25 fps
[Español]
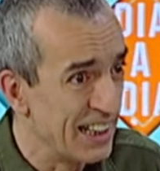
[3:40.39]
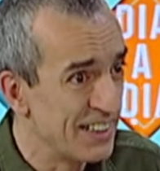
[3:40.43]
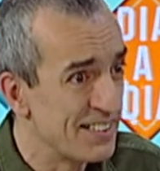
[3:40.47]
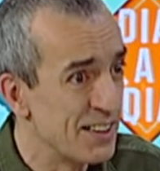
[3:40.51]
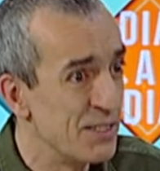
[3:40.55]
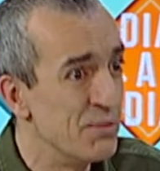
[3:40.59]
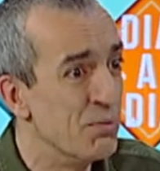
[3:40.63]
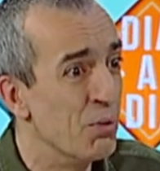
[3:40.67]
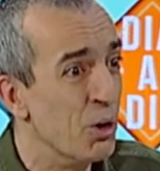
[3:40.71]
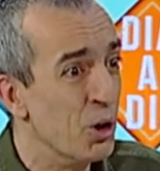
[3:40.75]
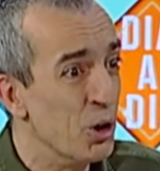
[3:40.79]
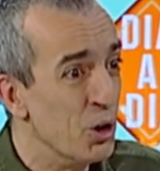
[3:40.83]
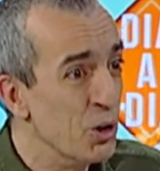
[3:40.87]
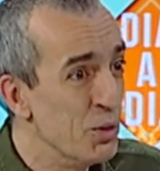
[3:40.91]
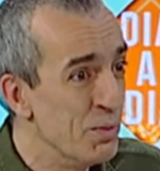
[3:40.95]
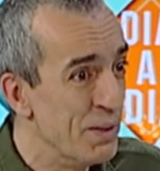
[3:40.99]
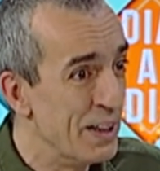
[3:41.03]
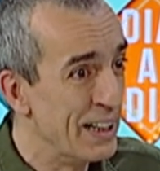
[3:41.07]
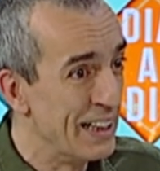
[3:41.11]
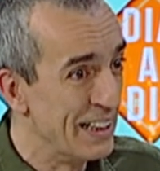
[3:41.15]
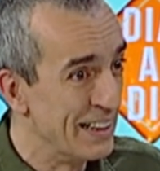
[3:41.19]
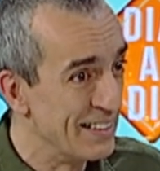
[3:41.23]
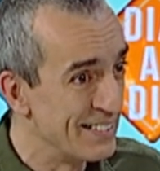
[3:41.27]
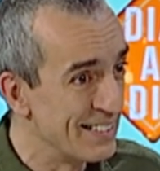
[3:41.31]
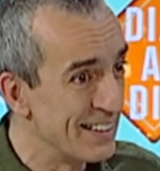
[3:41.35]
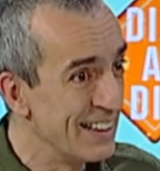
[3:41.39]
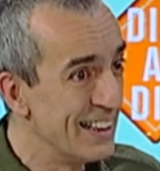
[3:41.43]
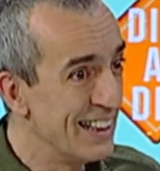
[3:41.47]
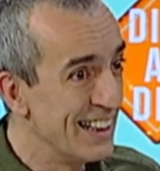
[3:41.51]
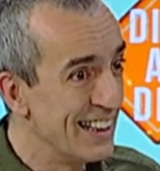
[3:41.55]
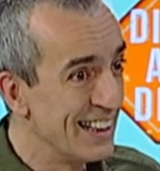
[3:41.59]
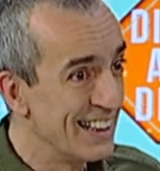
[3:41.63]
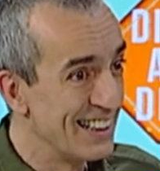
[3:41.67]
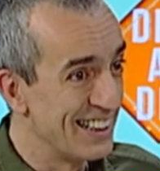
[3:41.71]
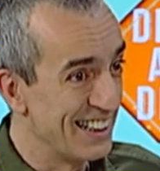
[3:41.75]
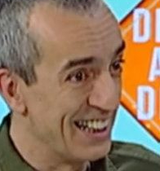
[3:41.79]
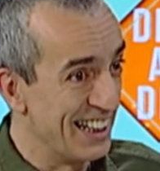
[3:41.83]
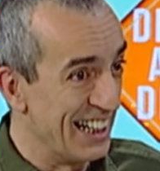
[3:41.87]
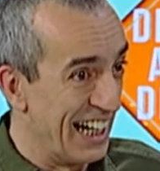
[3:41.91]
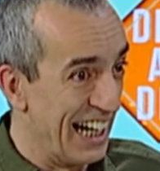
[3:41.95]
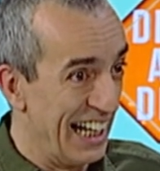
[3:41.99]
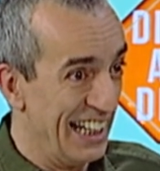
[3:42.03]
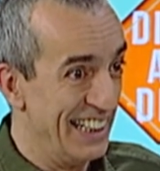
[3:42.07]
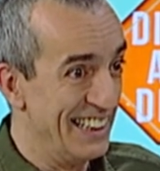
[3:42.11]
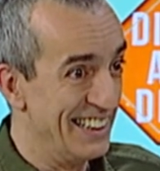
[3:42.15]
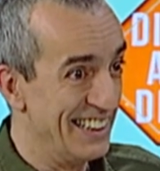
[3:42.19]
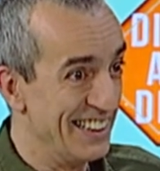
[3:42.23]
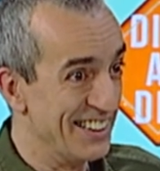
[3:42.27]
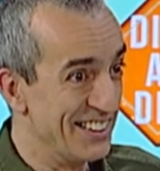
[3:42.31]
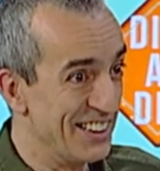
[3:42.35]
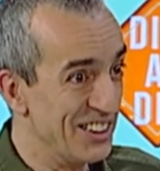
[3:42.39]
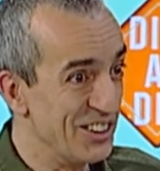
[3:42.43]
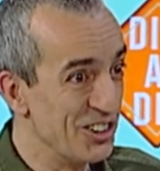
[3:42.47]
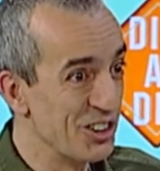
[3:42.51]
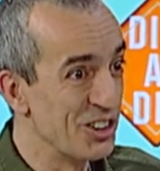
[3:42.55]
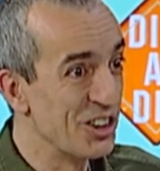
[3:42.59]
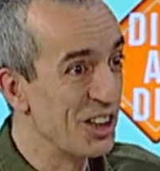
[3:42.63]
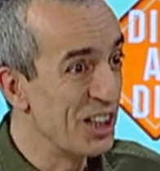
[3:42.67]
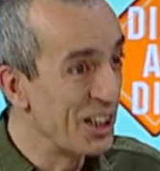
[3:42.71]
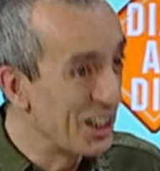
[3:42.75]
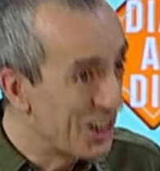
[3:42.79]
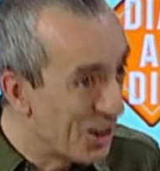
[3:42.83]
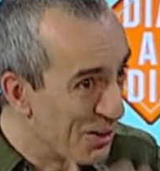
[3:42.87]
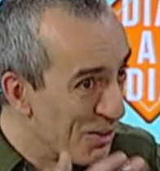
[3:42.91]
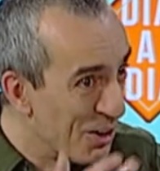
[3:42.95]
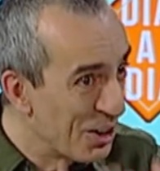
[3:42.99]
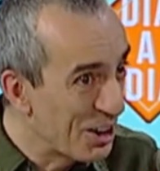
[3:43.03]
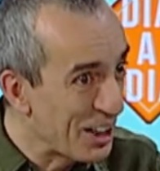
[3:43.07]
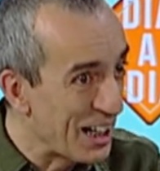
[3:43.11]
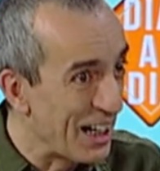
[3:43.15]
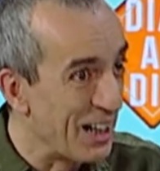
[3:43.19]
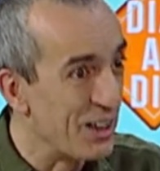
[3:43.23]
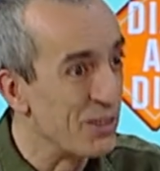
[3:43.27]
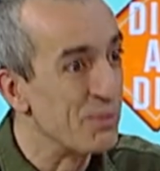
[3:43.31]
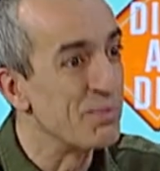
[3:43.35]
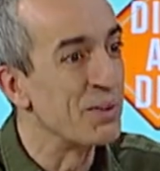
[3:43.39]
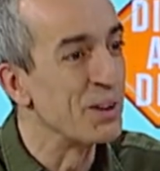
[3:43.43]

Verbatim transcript: es en volúmenes gigantes, entonces es como raro.